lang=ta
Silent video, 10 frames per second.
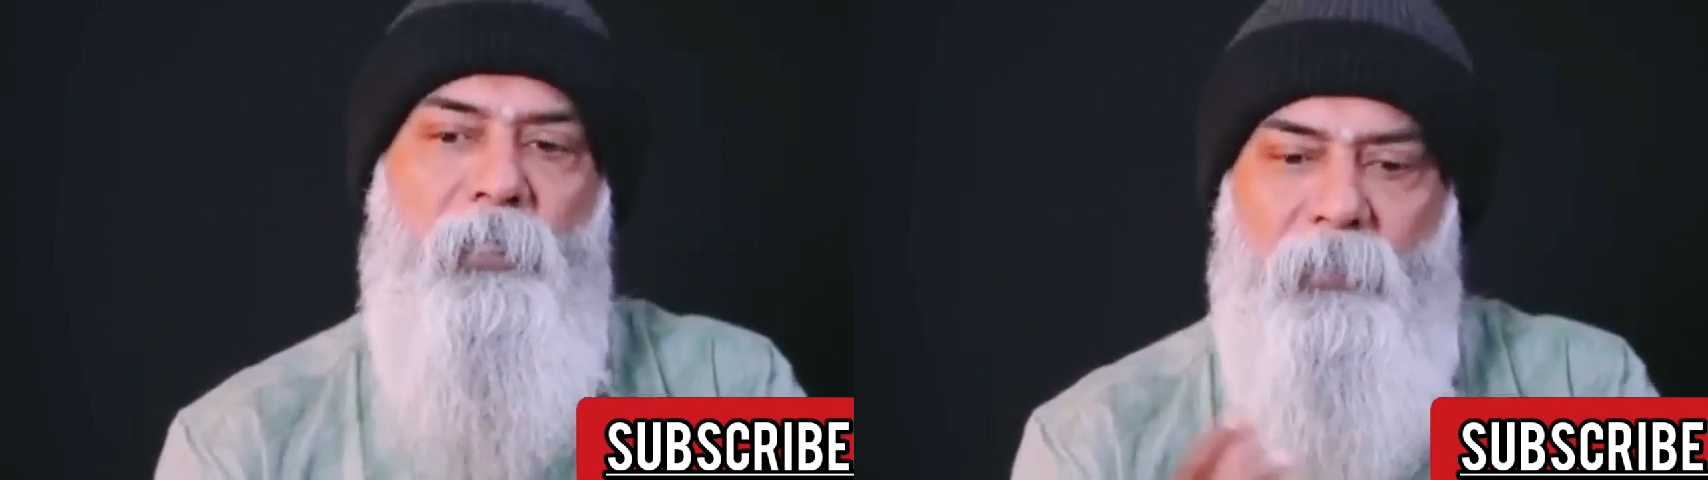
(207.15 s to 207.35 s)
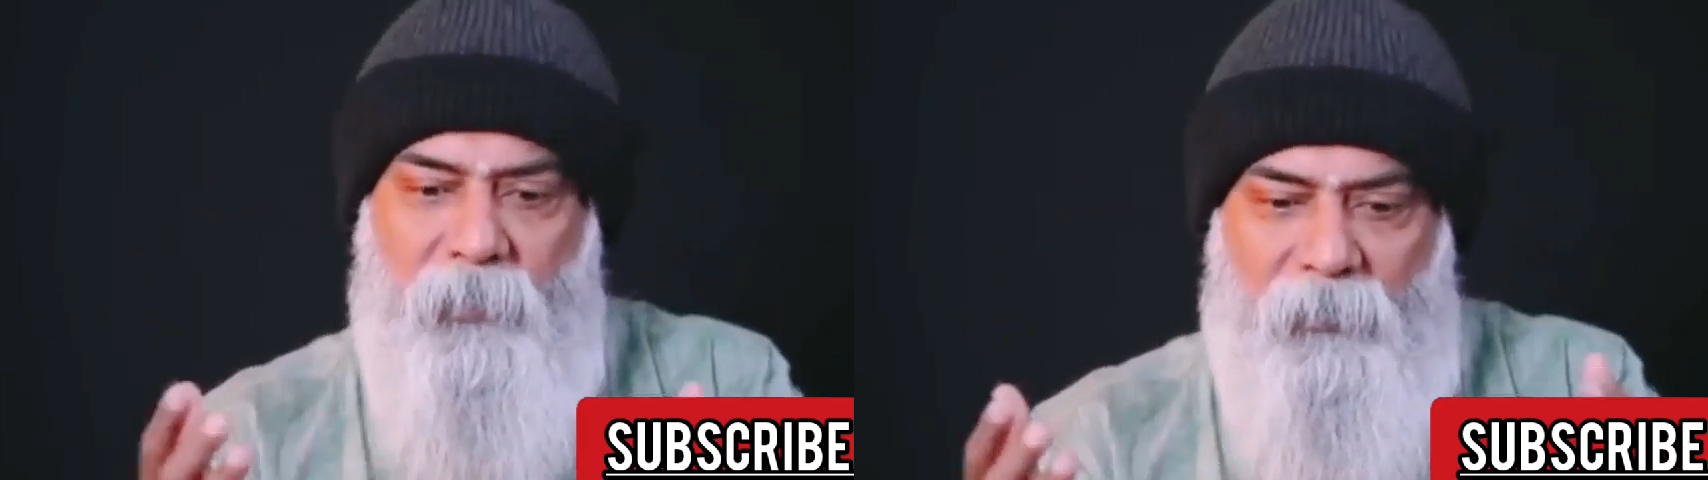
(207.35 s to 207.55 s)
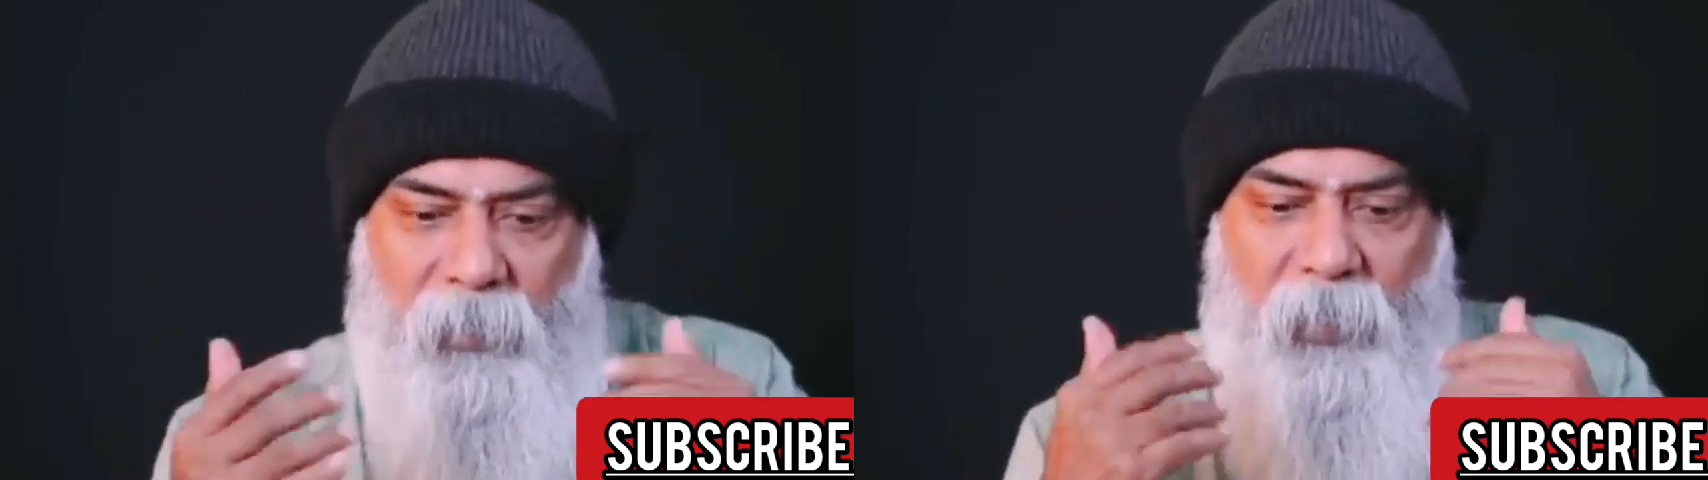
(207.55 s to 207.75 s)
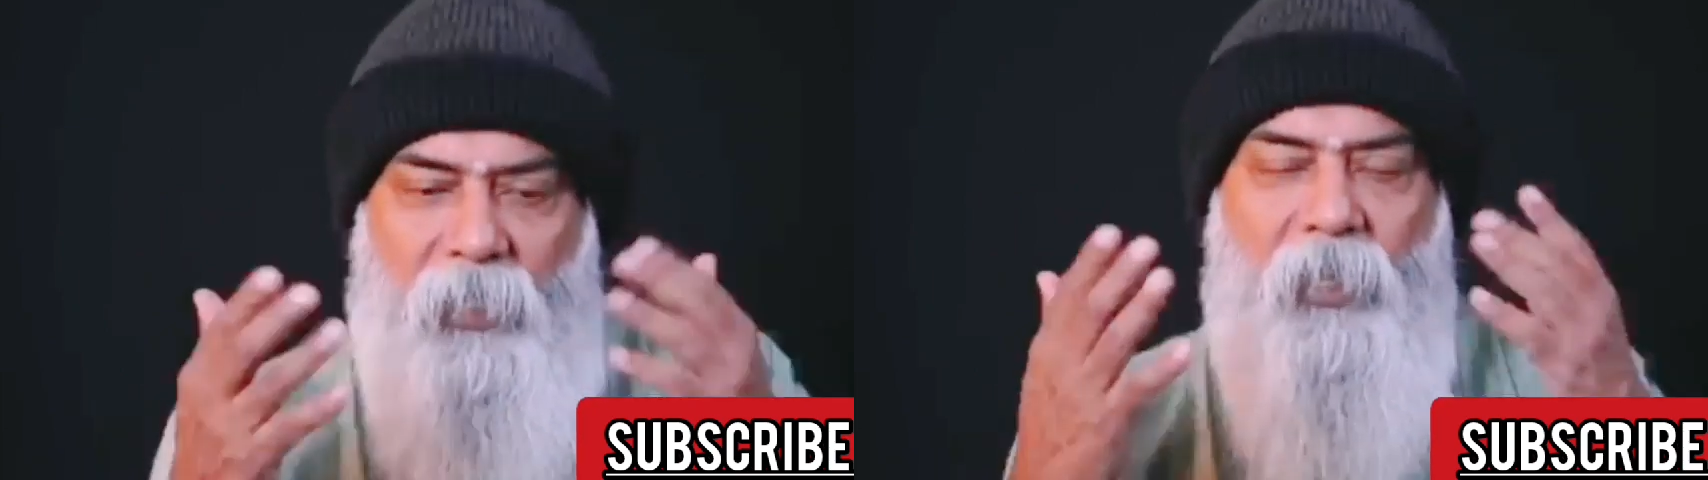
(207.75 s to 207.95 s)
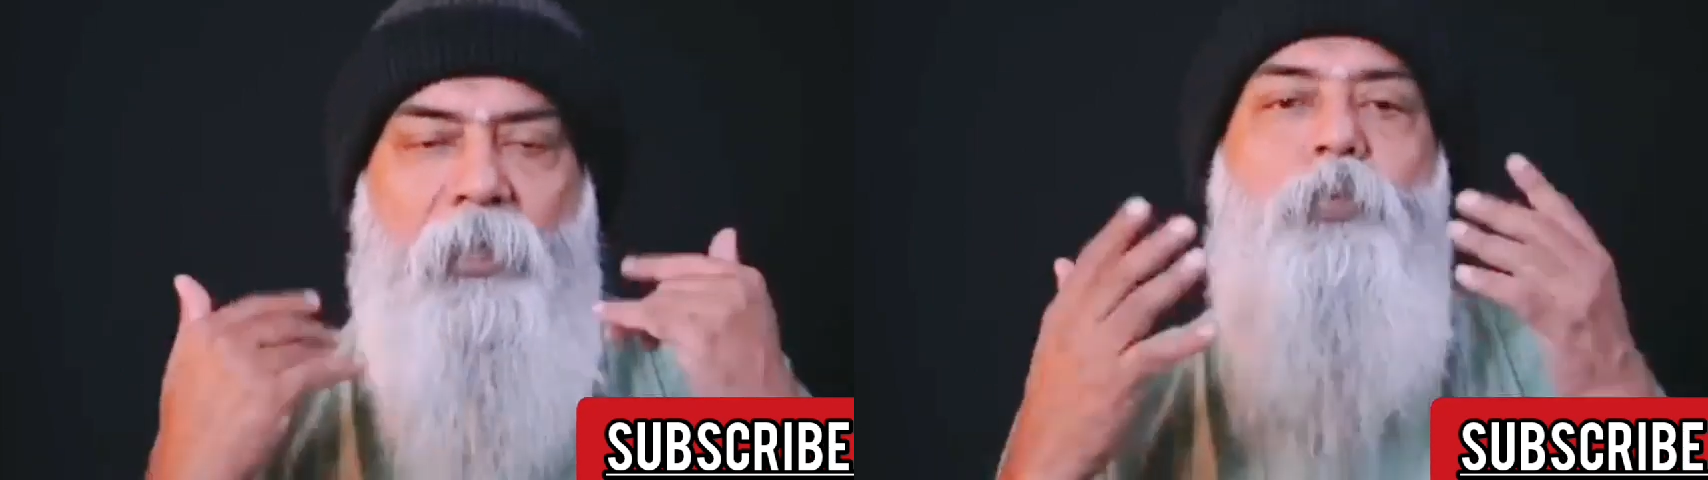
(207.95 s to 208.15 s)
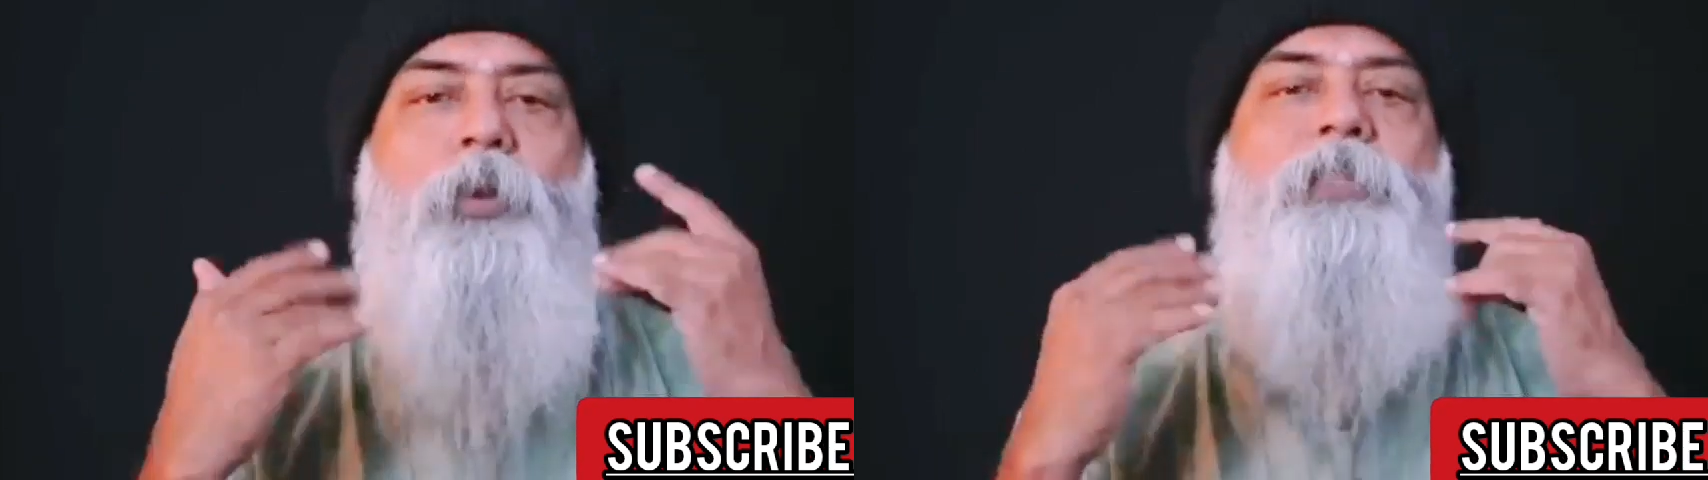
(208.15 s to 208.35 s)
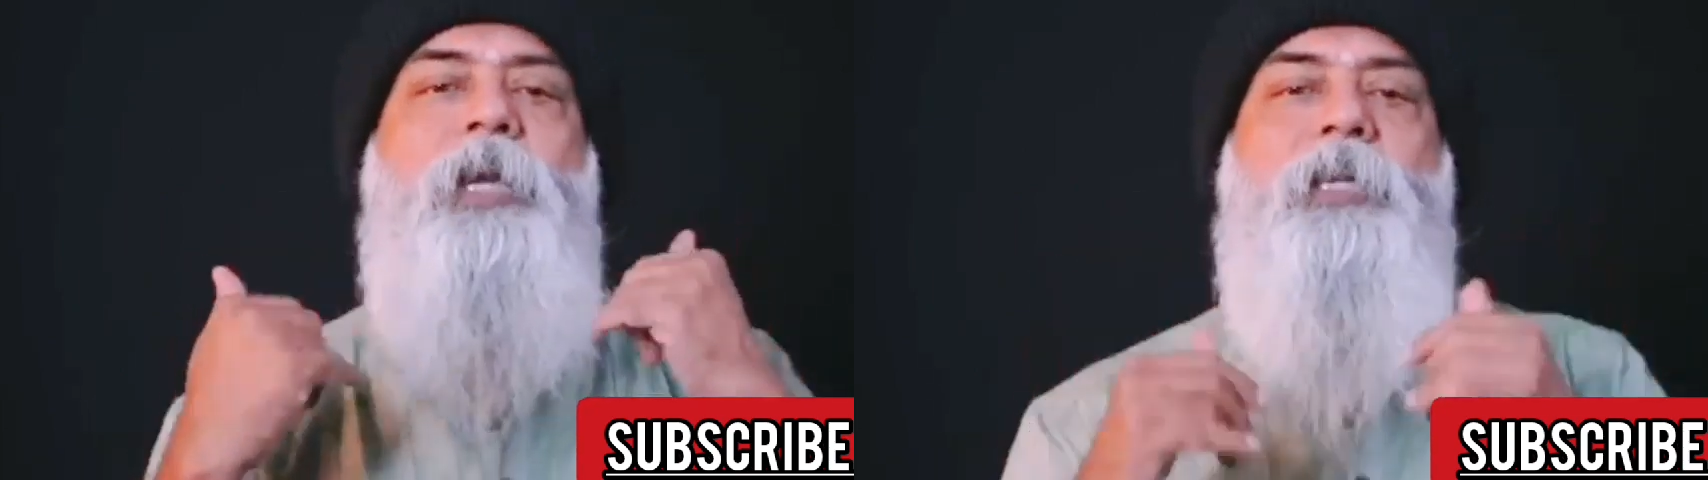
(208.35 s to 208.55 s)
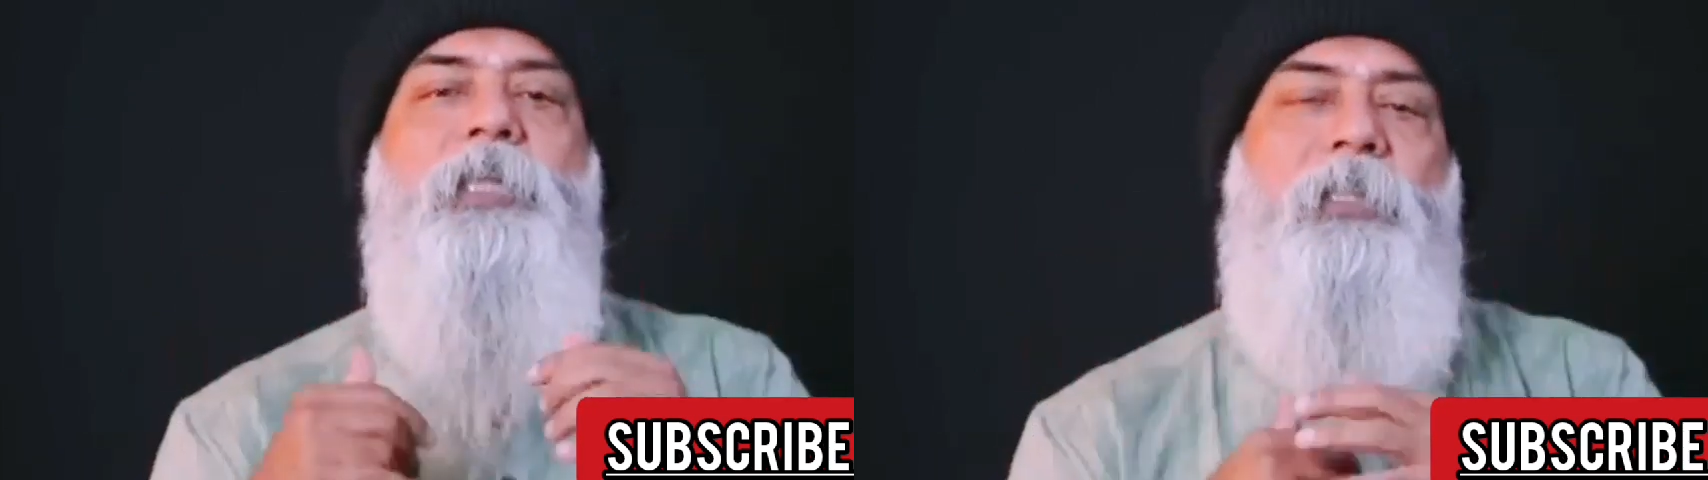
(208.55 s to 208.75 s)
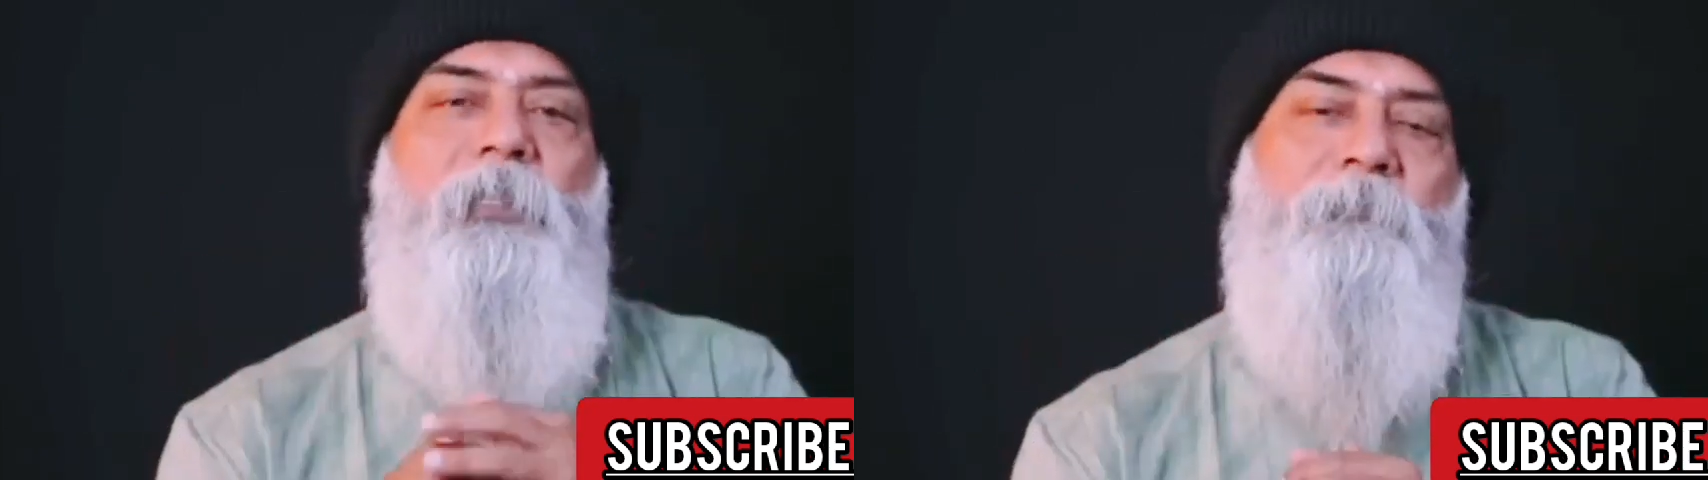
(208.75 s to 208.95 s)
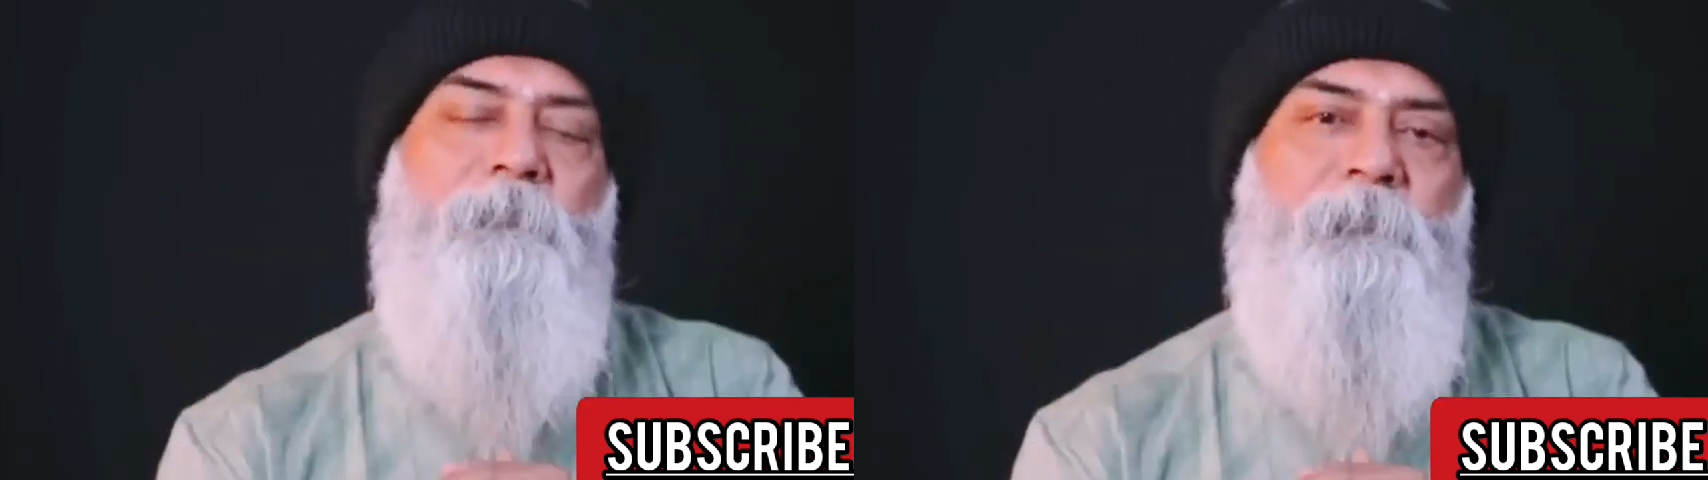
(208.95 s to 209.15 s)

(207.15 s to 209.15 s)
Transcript: இந்த தடையெல்லாம் உங்களை வந்து அடிக்குது